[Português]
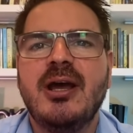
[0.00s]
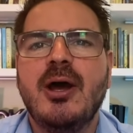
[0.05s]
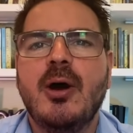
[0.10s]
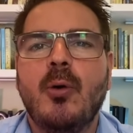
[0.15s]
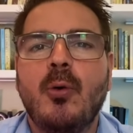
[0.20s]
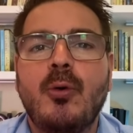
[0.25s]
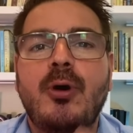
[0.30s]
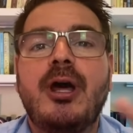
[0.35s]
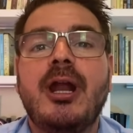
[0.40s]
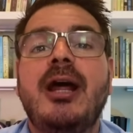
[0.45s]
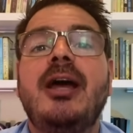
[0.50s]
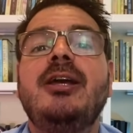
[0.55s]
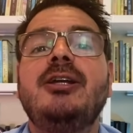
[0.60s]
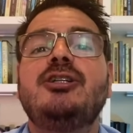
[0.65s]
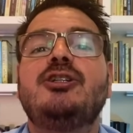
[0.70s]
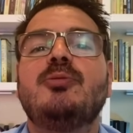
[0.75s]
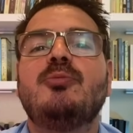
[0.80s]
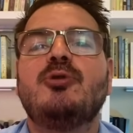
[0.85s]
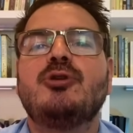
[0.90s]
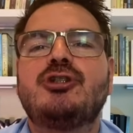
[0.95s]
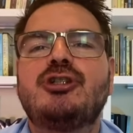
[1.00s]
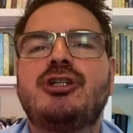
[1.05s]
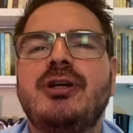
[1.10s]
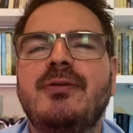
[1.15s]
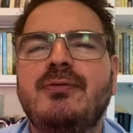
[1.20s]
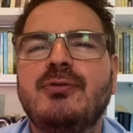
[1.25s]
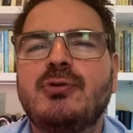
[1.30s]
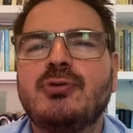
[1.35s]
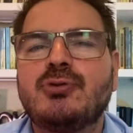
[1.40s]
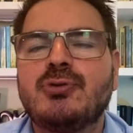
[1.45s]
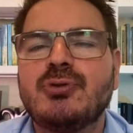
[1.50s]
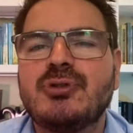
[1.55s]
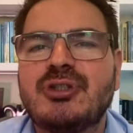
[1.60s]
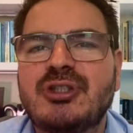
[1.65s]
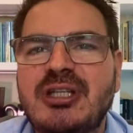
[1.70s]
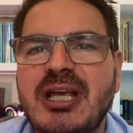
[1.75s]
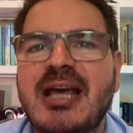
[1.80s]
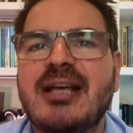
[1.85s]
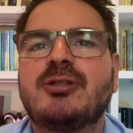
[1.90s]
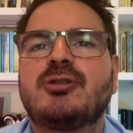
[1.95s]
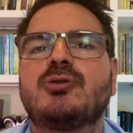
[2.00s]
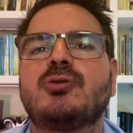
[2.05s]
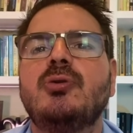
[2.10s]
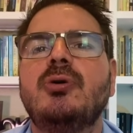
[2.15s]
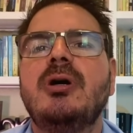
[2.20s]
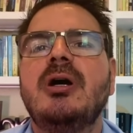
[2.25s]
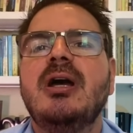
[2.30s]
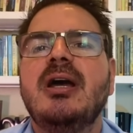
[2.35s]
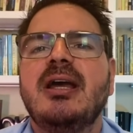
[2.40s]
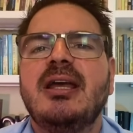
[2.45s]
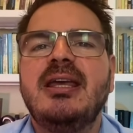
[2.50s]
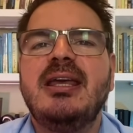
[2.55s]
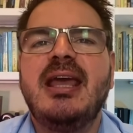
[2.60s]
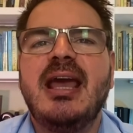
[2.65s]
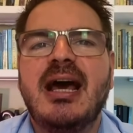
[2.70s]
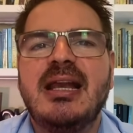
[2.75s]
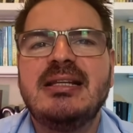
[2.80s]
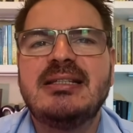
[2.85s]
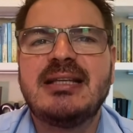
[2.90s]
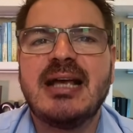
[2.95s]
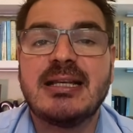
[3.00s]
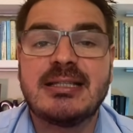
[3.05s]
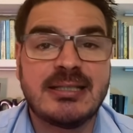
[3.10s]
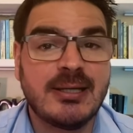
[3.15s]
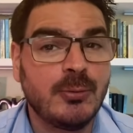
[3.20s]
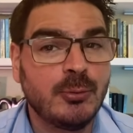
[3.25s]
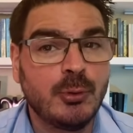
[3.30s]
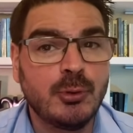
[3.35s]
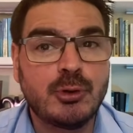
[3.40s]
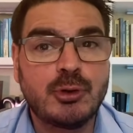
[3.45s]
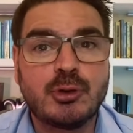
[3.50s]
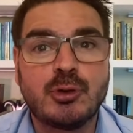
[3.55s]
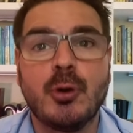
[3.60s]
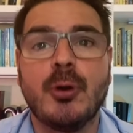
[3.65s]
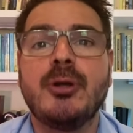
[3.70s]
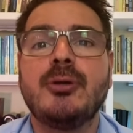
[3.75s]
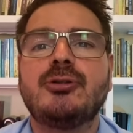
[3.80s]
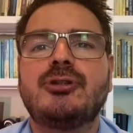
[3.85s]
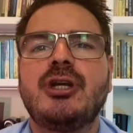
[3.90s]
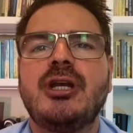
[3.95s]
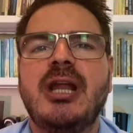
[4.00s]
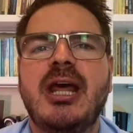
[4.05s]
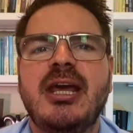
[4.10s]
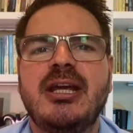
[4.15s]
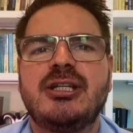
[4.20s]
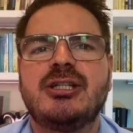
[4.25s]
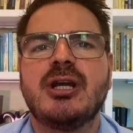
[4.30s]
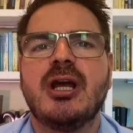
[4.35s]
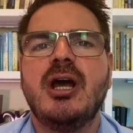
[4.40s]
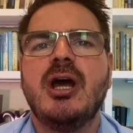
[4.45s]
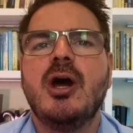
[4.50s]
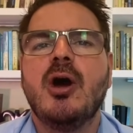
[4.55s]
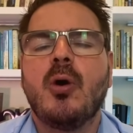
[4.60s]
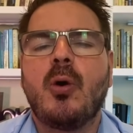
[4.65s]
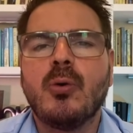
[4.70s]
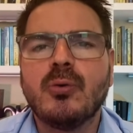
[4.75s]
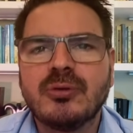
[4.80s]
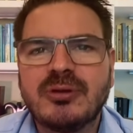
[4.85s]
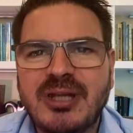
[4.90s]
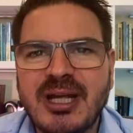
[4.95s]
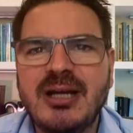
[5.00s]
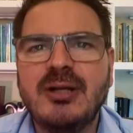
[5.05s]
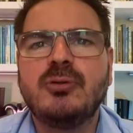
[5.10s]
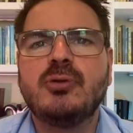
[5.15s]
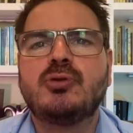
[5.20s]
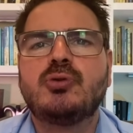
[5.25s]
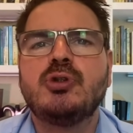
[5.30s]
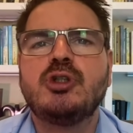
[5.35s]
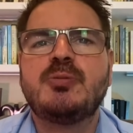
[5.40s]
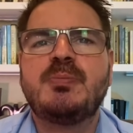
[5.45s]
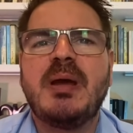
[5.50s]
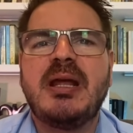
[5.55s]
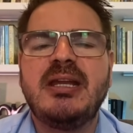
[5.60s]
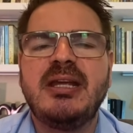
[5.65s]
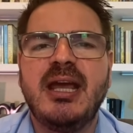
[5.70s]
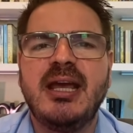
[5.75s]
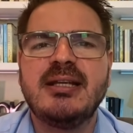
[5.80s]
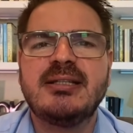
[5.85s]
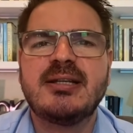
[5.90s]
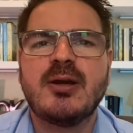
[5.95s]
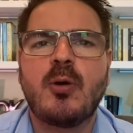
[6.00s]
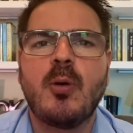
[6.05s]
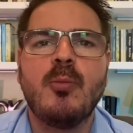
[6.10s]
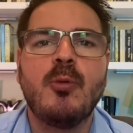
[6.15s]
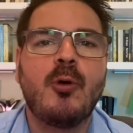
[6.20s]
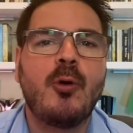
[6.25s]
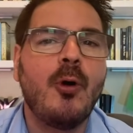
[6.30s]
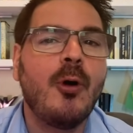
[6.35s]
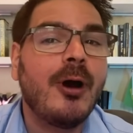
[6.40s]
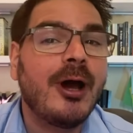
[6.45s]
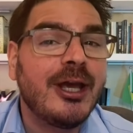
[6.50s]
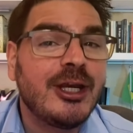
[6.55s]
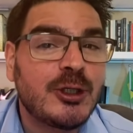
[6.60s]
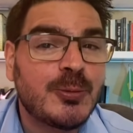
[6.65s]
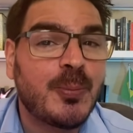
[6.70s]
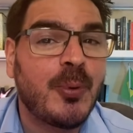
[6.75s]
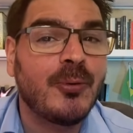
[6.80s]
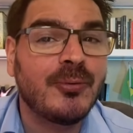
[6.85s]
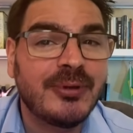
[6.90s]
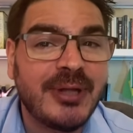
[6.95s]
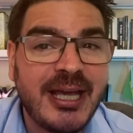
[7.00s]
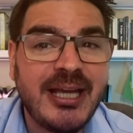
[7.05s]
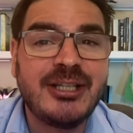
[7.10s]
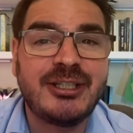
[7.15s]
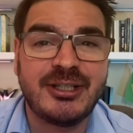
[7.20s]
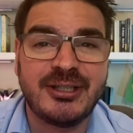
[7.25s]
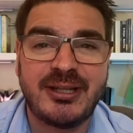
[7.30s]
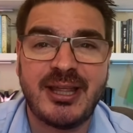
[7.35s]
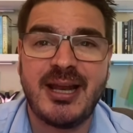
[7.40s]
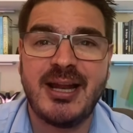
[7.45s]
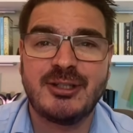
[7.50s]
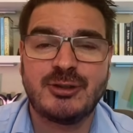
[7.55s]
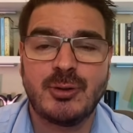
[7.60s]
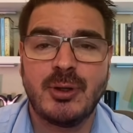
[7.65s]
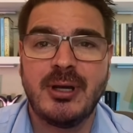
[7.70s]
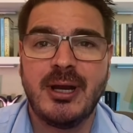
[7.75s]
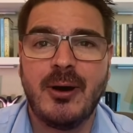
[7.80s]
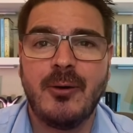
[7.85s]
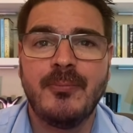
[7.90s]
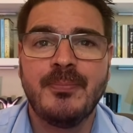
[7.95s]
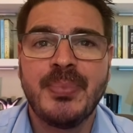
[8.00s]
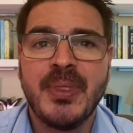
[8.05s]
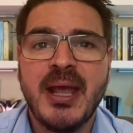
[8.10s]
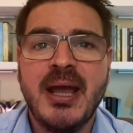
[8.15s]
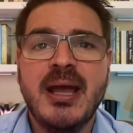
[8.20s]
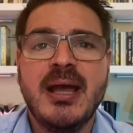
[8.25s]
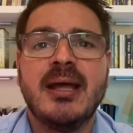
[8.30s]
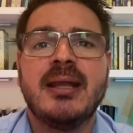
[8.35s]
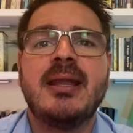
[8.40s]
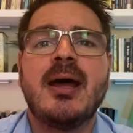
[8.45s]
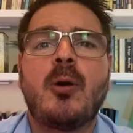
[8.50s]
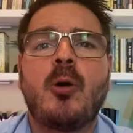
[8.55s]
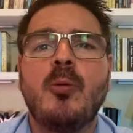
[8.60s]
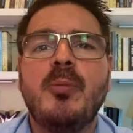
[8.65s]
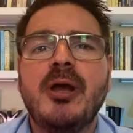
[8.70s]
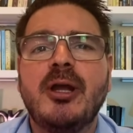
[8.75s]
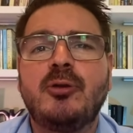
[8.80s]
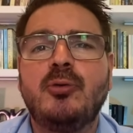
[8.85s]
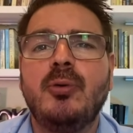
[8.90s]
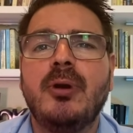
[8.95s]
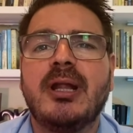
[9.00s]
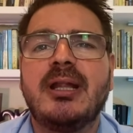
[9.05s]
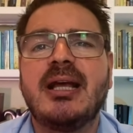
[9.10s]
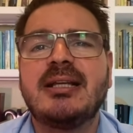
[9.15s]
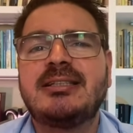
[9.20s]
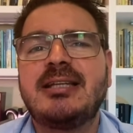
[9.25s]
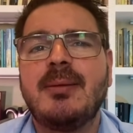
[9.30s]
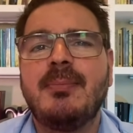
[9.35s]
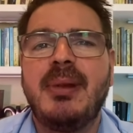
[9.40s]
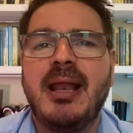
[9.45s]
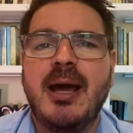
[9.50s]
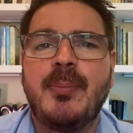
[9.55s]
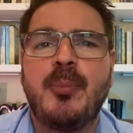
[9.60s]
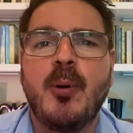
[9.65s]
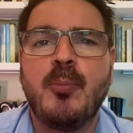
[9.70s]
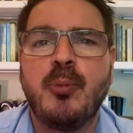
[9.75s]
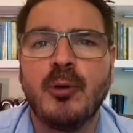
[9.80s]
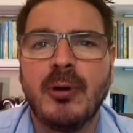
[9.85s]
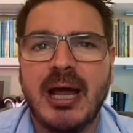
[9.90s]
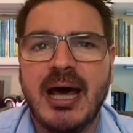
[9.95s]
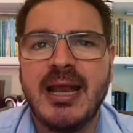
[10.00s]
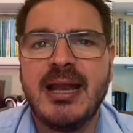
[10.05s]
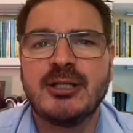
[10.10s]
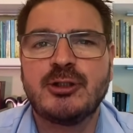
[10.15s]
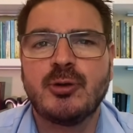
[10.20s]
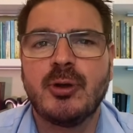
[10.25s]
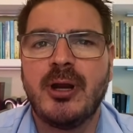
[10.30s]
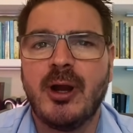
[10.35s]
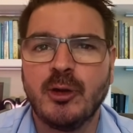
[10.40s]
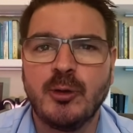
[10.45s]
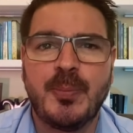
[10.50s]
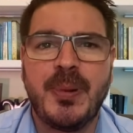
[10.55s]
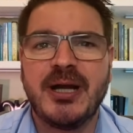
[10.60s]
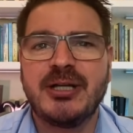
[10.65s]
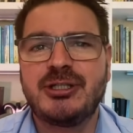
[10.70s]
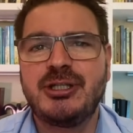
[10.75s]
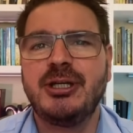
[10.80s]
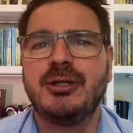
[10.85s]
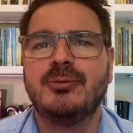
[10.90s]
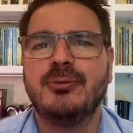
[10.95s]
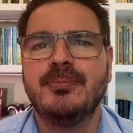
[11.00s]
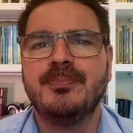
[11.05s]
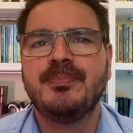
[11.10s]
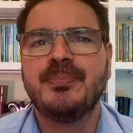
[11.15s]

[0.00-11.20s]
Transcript: o grande motivo do sucesso e realização do sonho chinês, contando sua experiência como correspondente internacional na cobertura da Assembleia Popular Nacional do partido.